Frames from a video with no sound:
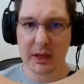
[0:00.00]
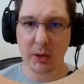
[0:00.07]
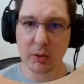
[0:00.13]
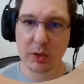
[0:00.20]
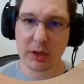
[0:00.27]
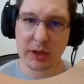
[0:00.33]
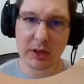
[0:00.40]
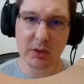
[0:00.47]
Eu
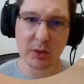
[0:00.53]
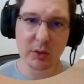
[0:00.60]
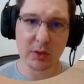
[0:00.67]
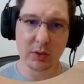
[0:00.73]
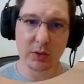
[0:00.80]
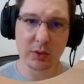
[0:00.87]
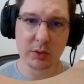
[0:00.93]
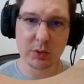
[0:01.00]
crio
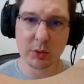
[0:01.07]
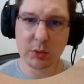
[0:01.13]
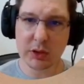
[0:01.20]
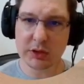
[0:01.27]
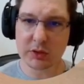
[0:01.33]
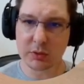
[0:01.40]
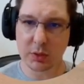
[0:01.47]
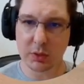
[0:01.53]

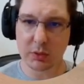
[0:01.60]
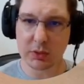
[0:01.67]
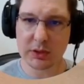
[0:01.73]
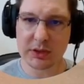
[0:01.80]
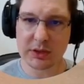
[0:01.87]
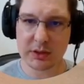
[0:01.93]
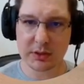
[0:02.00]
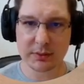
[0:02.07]
duas
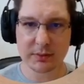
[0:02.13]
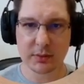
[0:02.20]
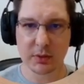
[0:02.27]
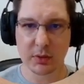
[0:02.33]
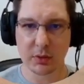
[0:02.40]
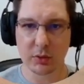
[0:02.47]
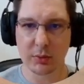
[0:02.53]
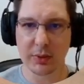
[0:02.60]
roles,
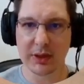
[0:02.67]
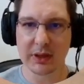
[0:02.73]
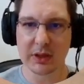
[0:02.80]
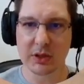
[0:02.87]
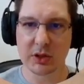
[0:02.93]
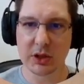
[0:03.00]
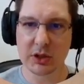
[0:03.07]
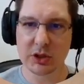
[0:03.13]
uma de
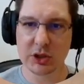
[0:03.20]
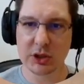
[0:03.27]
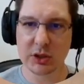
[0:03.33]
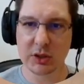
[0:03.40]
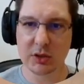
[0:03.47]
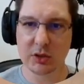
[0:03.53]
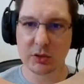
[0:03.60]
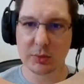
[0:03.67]

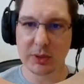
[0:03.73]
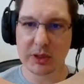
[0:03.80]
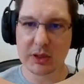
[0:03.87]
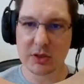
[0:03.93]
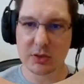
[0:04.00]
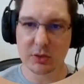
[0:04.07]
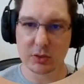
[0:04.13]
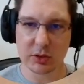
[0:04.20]
teacher e uma de
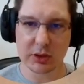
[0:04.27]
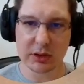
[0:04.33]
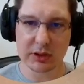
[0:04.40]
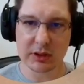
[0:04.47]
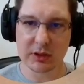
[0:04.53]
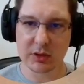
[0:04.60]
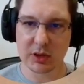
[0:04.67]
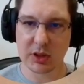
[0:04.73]
student.
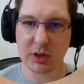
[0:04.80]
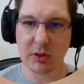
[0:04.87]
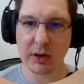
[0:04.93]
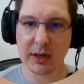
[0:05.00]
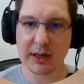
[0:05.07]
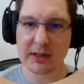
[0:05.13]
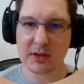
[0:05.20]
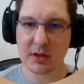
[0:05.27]
Isso aqui é um
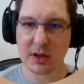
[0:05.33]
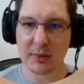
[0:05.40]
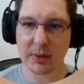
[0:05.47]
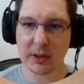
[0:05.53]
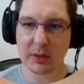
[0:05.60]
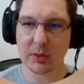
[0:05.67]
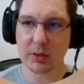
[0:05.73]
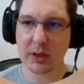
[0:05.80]

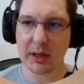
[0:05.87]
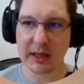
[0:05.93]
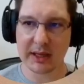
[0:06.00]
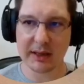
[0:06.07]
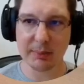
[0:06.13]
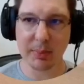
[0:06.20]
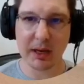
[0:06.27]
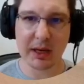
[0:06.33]
relacionamento
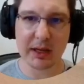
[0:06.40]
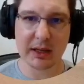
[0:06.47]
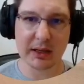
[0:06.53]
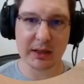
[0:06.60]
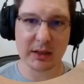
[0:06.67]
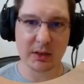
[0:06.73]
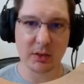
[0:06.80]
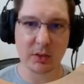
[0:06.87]
N para
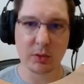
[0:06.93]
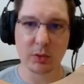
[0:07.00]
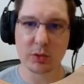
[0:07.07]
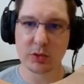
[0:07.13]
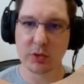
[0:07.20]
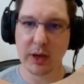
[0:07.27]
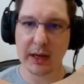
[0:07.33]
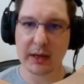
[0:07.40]
N com o um
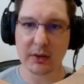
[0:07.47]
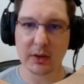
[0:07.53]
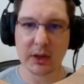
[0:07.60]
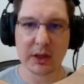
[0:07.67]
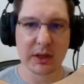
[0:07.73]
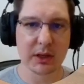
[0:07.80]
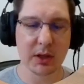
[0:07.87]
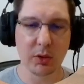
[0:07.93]
usuário.
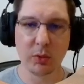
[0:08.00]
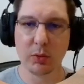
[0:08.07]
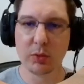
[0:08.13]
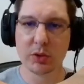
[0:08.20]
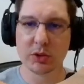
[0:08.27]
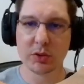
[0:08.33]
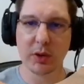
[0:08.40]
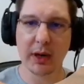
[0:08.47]
Então um
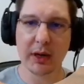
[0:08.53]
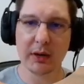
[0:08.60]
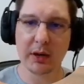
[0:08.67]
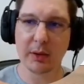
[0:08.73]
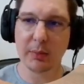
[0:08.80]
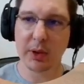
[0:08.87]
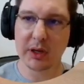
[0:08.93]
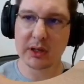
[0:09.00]
usuário
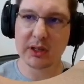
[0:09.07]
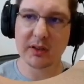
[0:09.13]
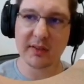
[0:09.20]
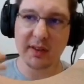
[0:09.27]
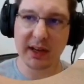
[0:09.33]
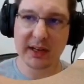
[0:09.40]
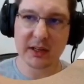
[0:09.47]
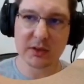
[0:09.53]
ele pode ter
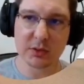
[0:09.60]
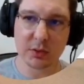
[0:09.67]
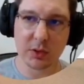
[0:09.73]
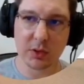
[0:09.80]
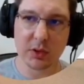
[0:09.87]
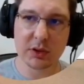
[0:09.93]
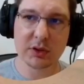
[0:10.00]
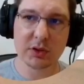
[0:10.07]
várias
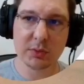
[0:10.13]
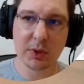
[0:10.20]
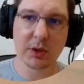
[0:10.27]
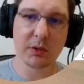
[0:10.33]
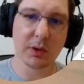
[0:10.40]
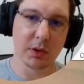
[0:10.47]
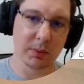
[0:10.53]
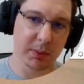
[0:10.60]
roles e uma
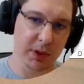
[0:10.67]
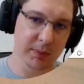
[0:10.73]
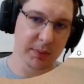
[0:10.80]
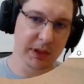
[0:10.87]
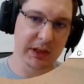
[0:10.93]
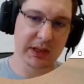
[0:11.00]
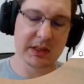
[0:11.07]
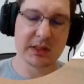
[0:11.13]
role pode
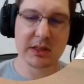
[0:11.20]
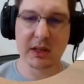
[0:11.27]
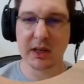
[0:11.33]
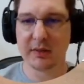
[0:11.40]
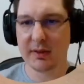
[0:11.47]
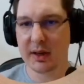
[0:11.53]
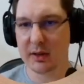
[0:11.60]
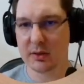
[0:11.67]
pertencer
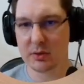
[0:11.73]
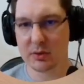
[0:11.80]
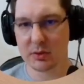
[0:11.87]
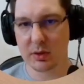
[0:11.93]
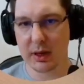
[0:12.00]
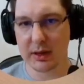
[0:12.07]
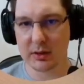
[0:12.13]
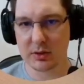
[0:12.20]
a vários
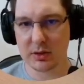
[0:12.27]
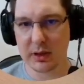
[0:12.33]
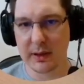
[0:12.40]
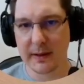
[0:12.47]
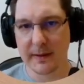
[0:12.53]
usuários.